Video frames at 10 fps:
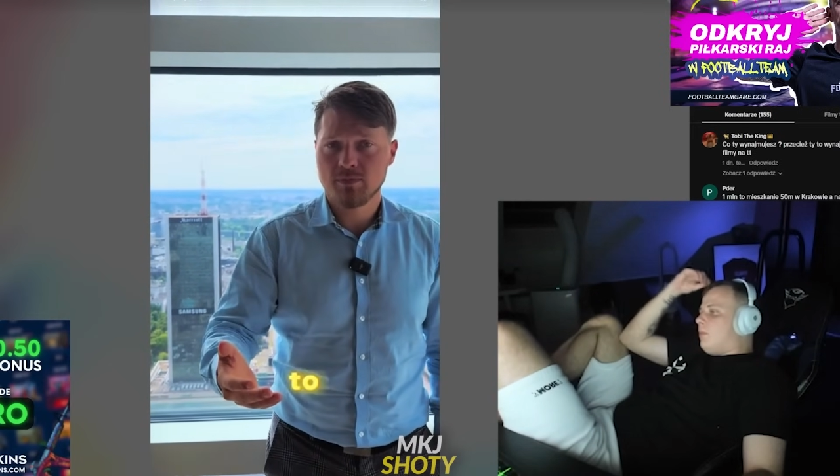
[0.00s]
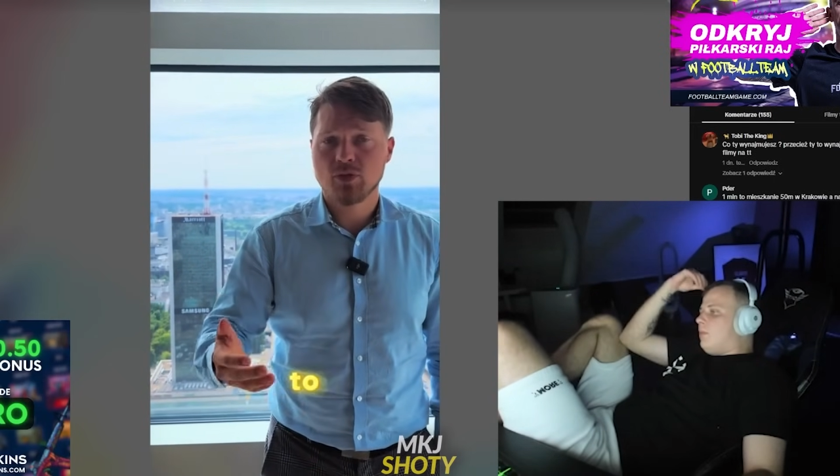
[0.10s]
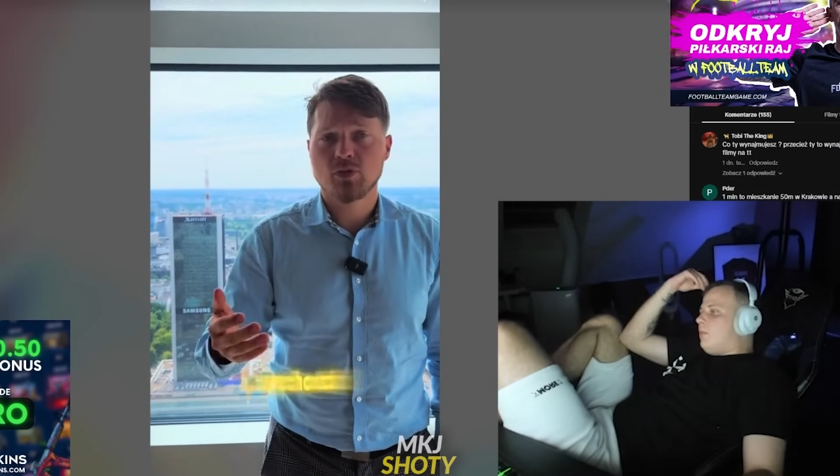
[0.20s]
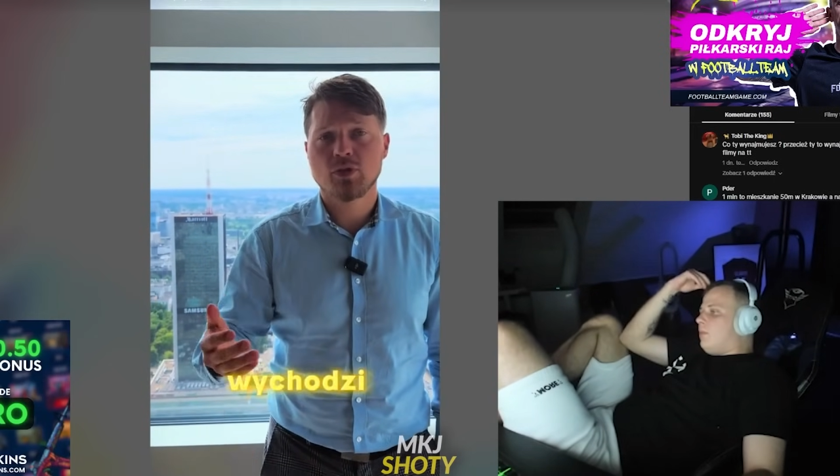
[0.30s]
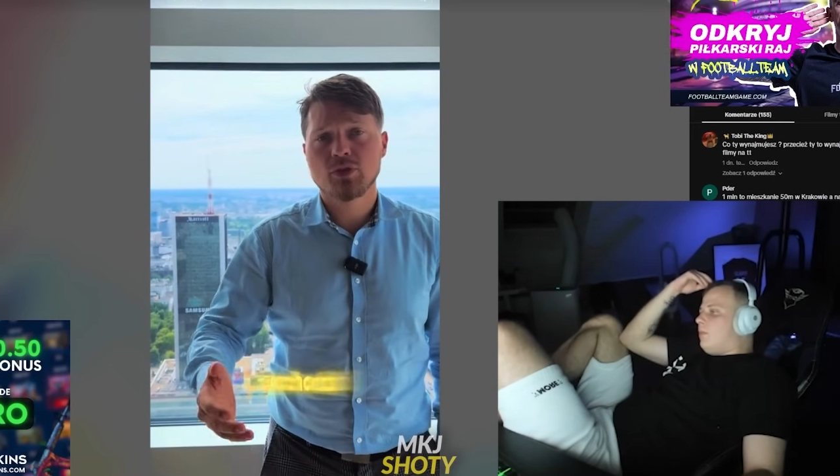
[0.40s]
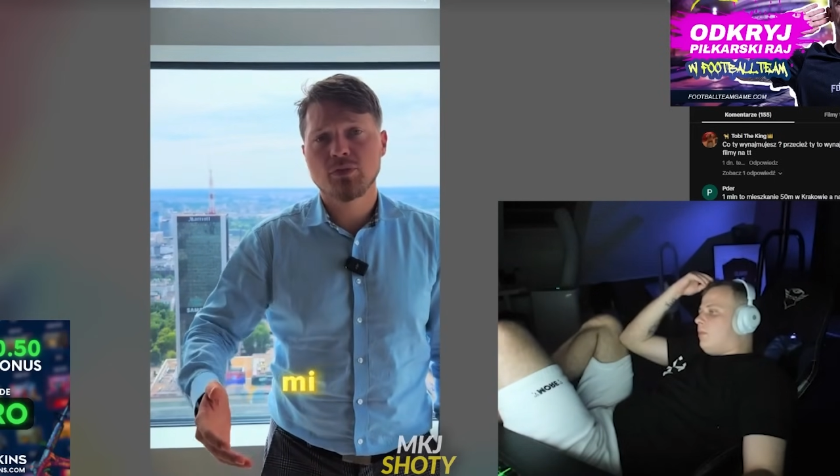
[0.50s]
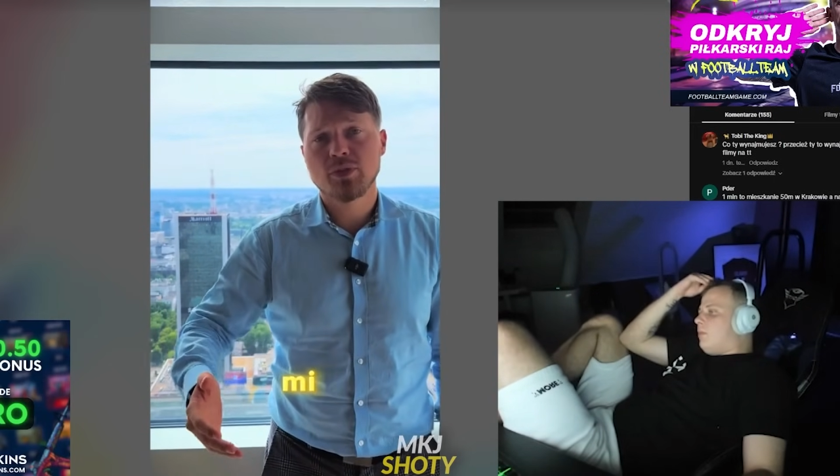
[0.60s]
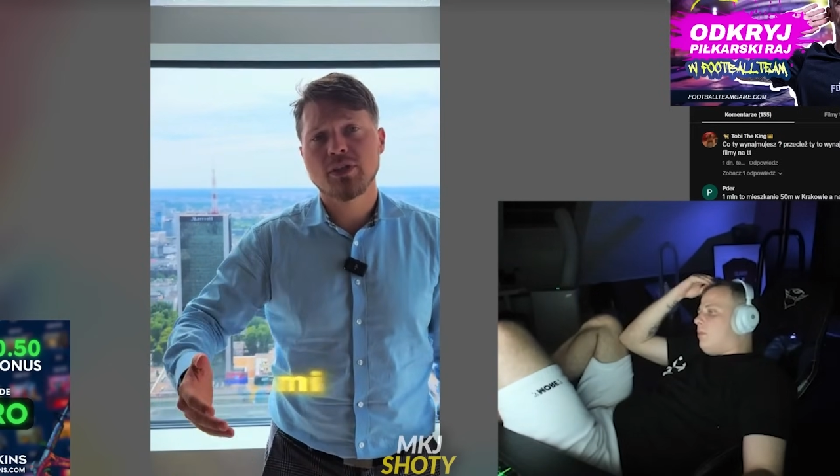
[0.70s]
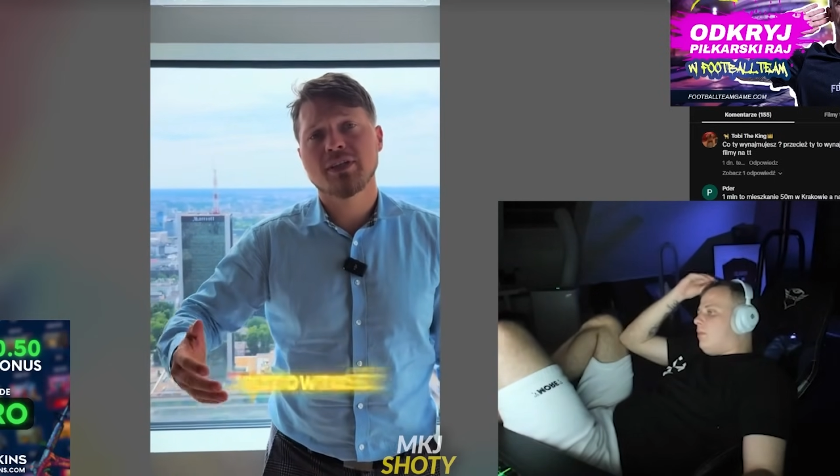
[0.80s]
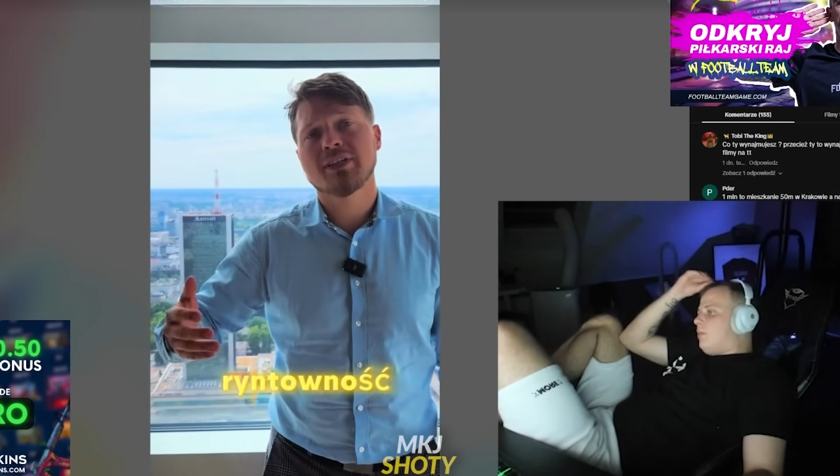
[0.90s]
to wychodzi
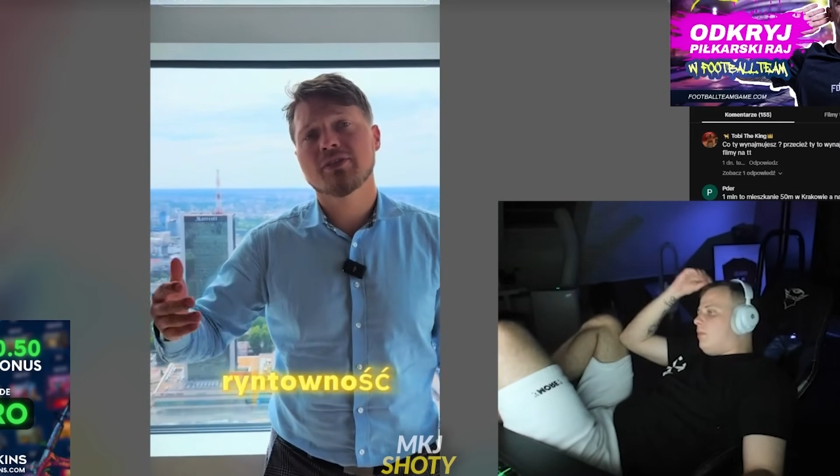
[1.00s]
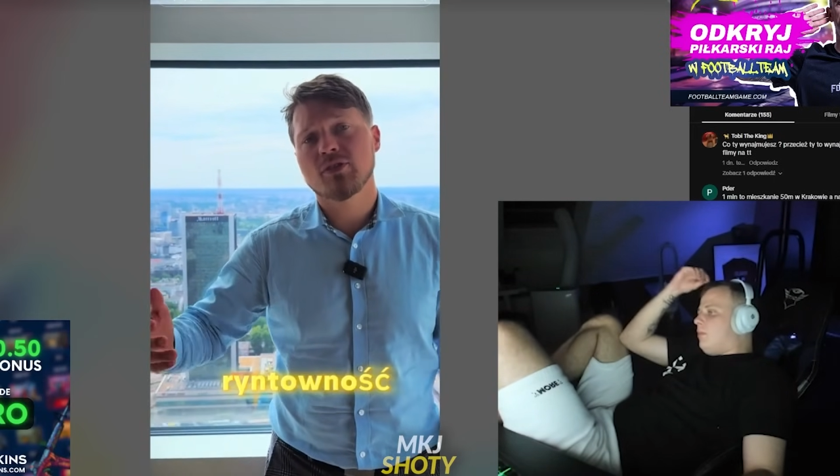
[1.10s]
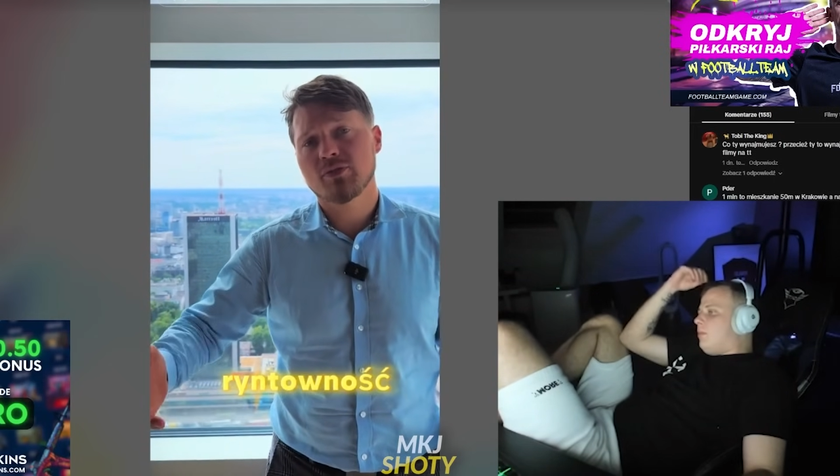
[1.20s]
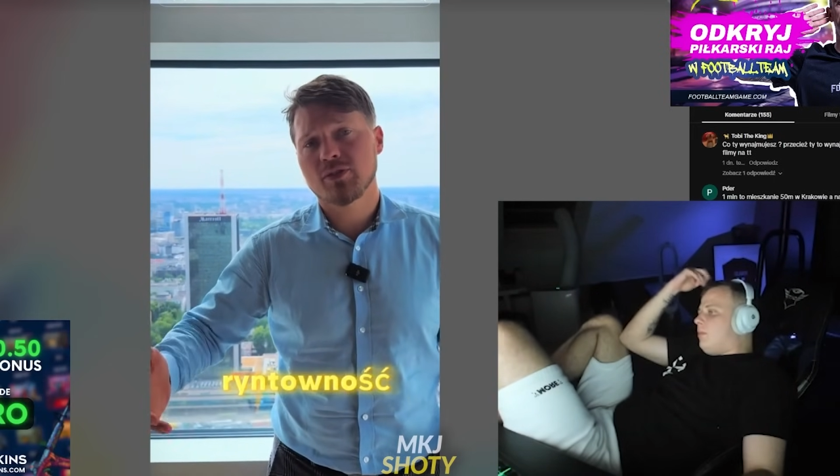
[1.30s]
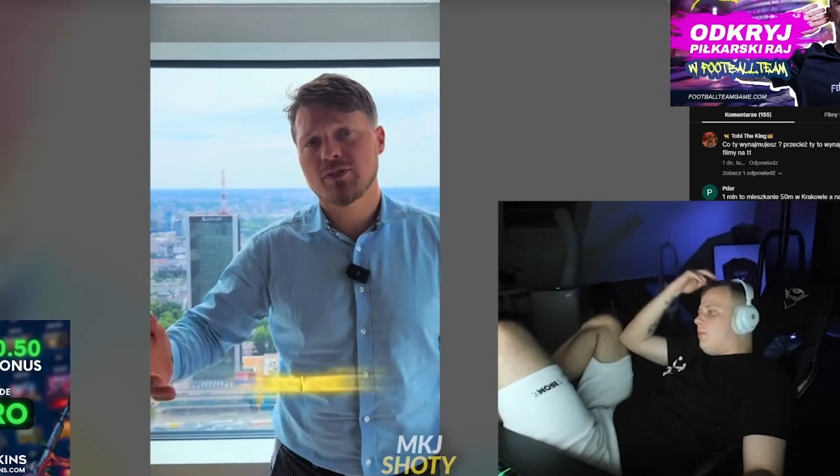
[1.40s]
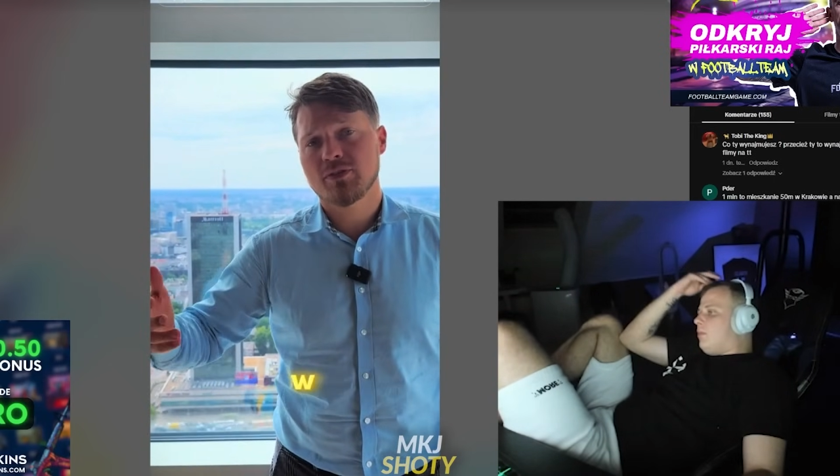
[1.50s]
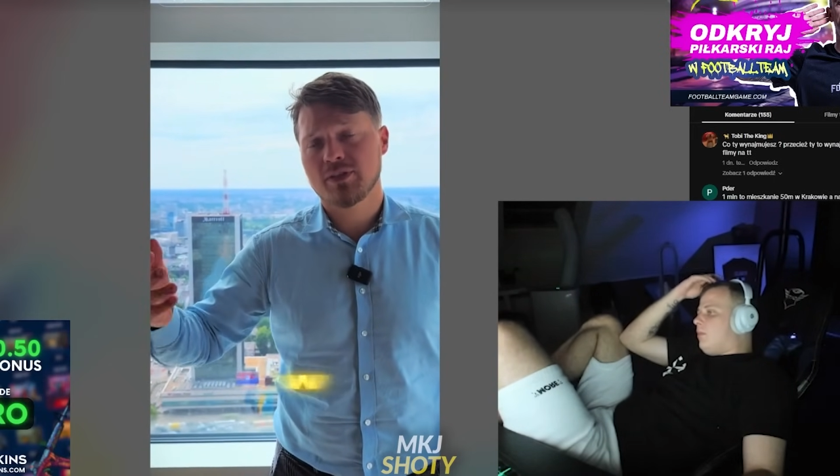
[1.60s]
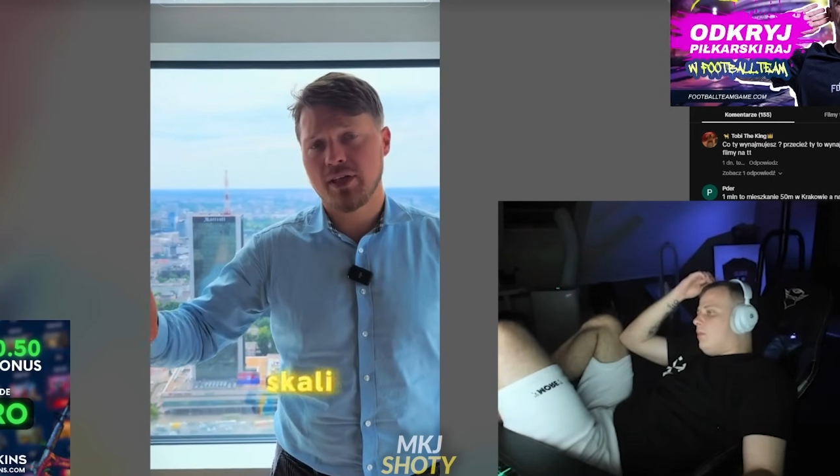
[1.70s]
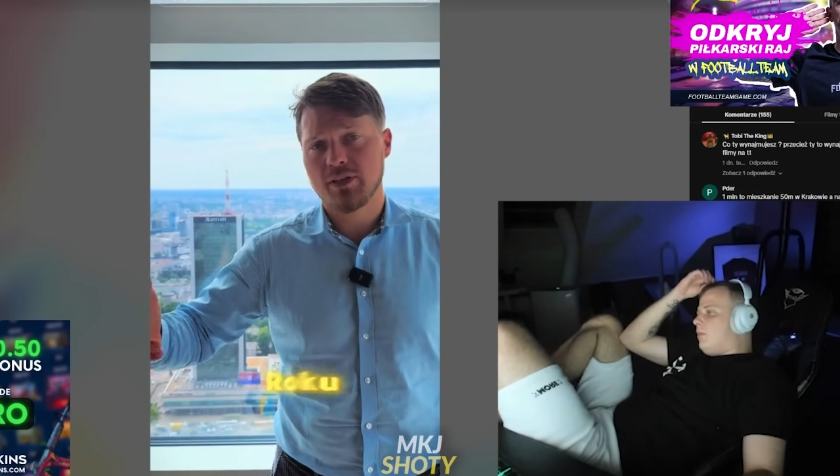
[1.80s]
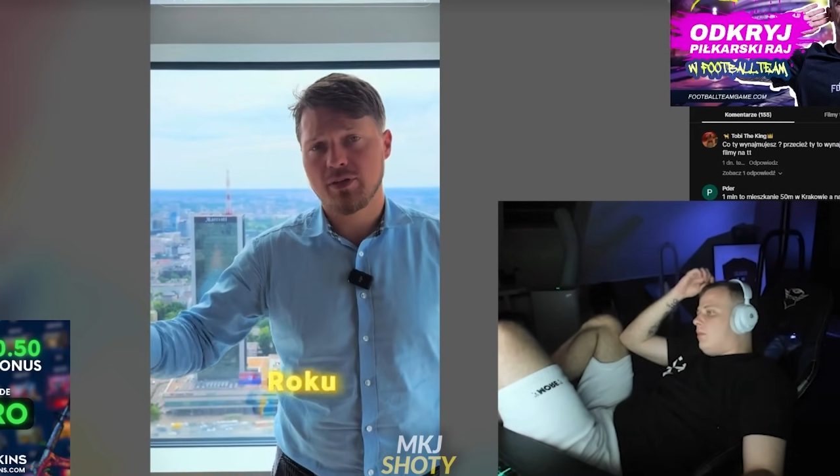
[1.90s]
mi rentowność
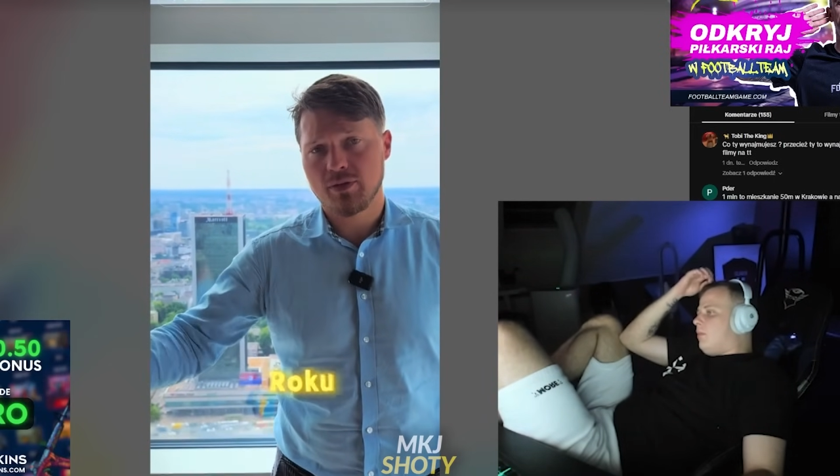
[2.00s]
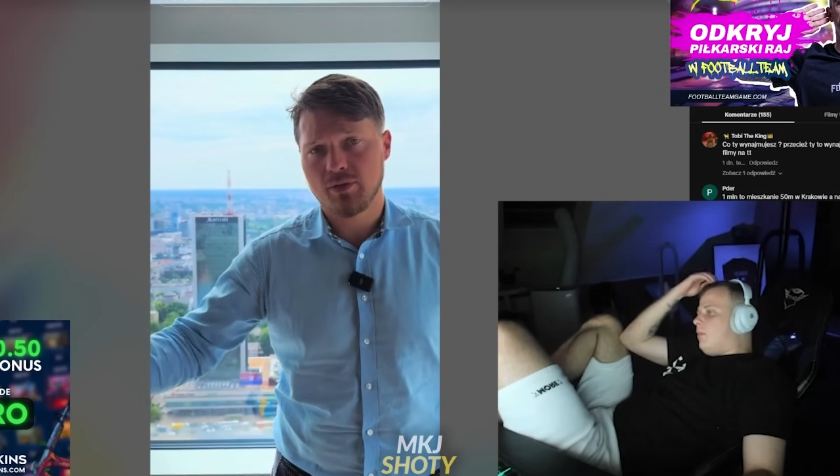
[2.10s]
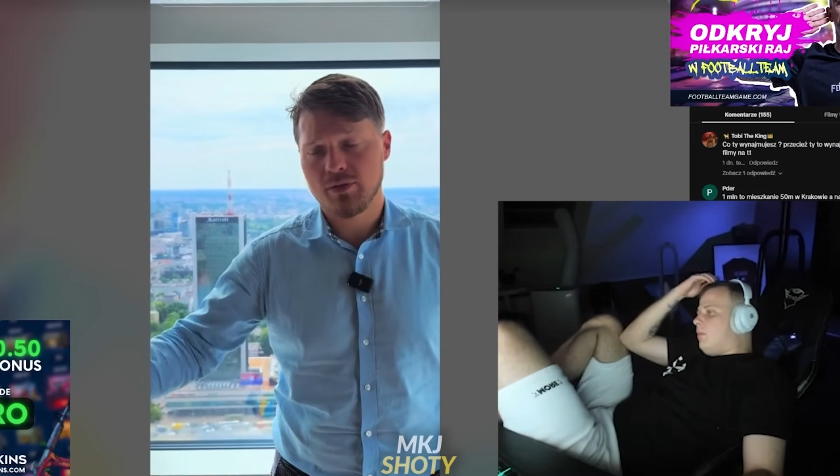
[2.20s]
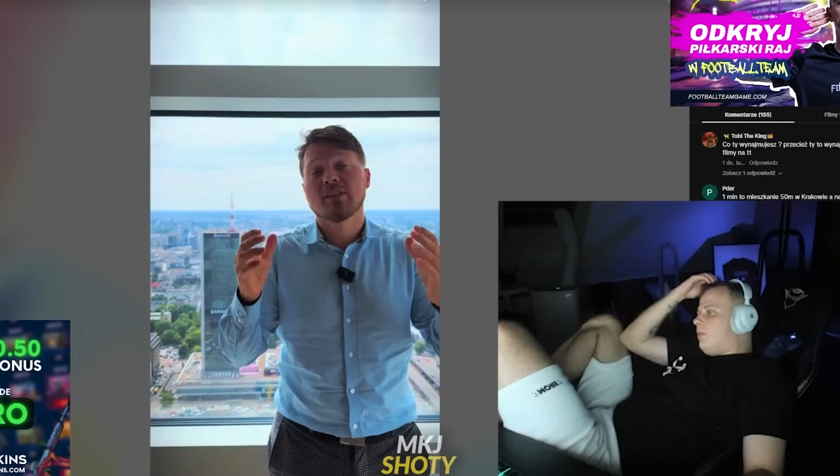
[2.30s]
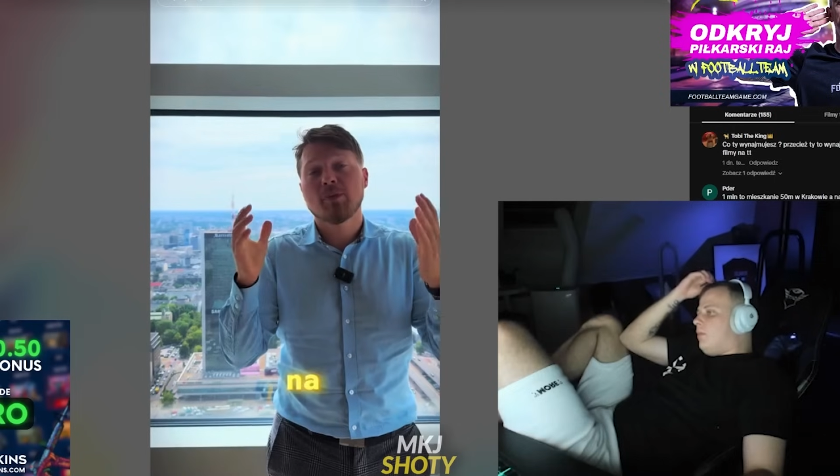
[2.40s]
w skali roku.